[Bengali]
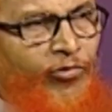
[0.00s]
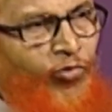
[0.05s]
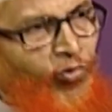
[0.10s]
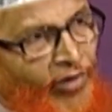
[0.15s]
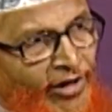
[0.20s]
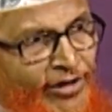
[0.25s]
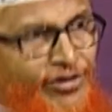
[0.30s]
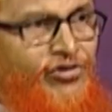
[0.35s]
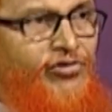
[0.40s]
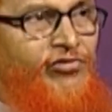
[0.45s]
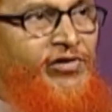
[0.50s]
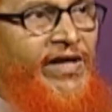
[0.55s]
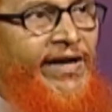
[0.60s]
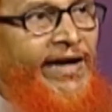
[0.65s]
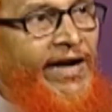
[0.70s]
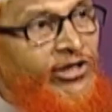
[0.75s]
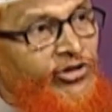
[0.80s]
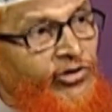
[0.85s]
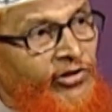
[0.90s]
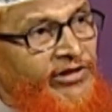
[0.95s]
কোরআন সুনার
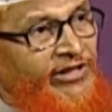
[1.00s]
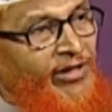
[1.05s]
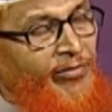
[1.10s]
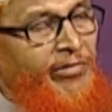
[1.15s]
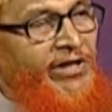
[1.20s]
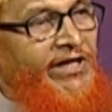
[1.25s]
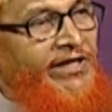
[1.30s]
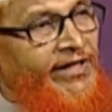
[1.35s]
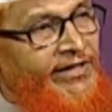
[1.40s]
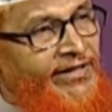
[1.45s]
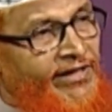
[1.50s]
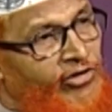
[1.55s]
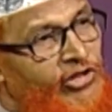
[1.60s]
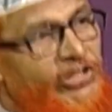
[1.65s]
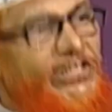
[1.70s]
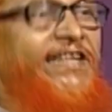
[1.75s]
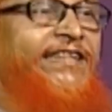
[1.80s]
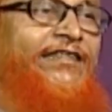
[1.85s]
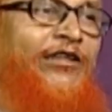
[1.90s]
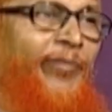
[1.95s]
আসল তাবলিগটা যেন
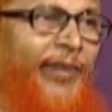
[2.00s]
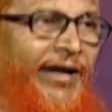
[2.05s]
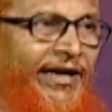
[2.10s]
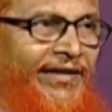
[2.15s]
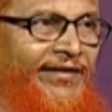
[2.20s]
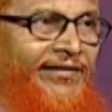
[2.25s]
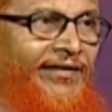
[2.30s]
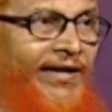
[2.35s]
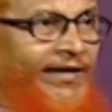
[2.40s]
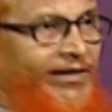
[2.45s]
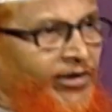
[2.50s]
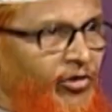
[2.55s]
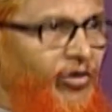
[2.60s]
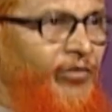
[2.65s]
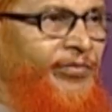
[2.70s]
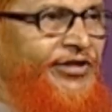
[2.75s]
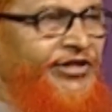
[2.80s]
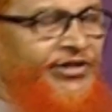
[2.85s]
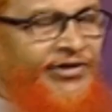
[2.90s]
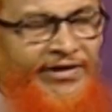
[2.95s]
শিখতে পারে এটা
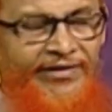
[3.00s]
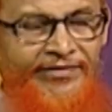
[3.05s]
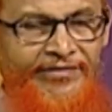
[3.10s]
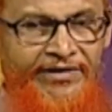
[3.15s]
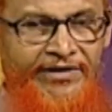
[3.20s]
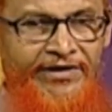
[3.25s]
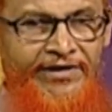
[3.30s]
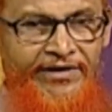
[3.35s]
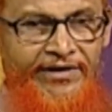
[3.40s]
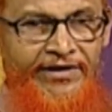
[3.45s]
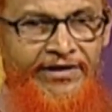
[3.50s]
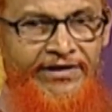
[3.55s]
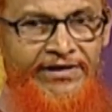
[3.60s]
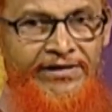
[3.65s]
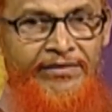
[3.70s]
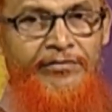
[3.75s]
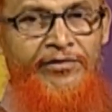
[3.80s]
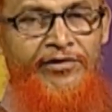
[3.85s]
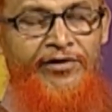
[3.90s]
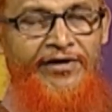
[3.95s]
হলো বিষয়
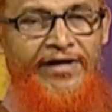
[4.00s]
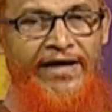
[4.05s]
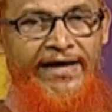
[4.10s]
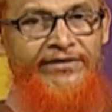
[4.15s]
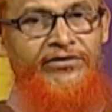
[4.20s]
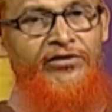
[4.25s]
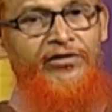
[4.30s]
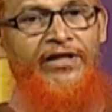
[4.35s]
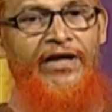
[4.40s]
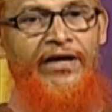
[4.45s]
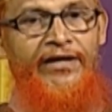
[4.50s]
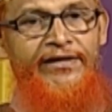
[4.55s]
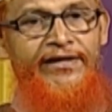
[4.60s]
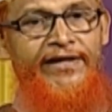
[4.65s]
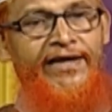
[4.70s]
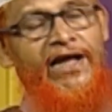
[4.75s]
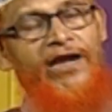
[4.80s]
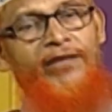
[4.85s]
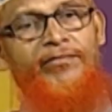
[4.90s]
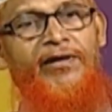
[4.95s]
যেমন একজন দাঁড়িয়ে
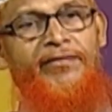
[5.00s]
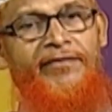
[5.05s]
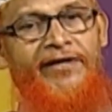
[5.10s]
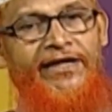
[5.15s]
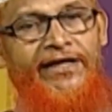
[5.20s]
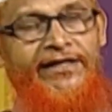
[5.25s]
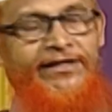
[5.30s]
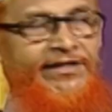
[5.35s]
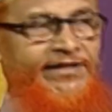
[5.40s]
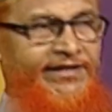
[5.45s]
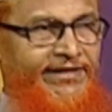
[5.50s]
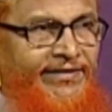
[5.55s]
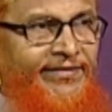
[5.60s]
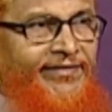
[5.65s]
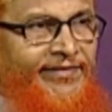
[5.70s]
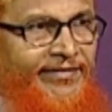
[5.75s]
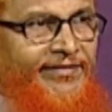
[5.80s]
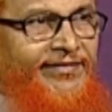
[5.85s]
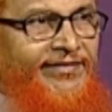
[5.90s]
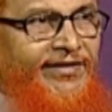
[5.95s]
কালেমার ব্যাখ্যা দিচ্ছে
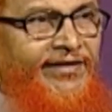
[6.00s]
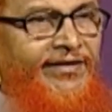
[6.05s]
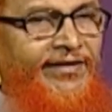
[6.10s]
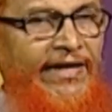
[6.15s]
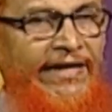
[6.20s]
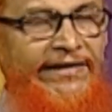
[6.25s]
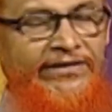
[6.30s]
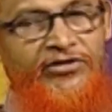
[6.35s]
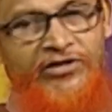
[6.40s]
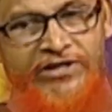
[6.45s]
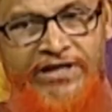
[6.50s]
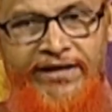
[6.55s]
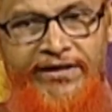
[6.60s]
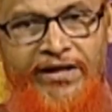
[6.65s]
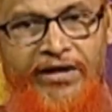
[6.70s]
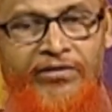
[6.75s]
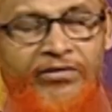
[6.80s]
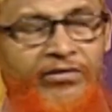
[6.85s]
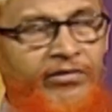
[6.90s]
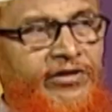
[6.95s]
একজন
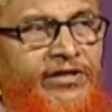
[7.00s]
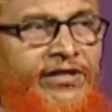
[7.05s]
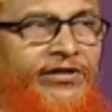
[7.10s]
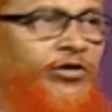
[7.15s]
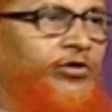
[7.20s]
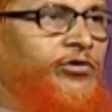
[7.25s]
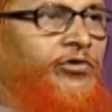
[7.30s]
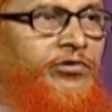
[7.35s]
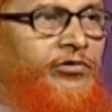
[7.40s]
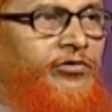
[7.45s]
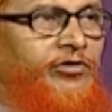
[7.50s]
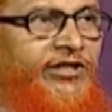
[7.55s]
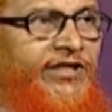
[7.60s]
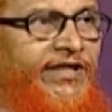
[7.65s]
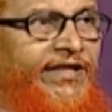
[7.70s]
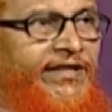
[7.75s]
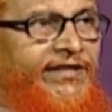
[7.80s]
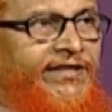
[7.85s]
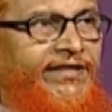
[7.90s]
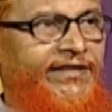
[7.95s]
সাধারণ লোক সে যতটুকু
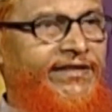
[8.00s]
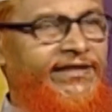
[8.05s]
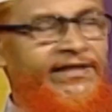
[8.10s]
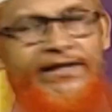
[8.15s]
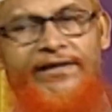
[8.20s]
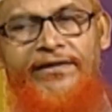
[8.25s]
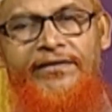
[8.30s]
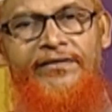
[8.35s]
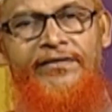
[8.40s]
শিখেছে সে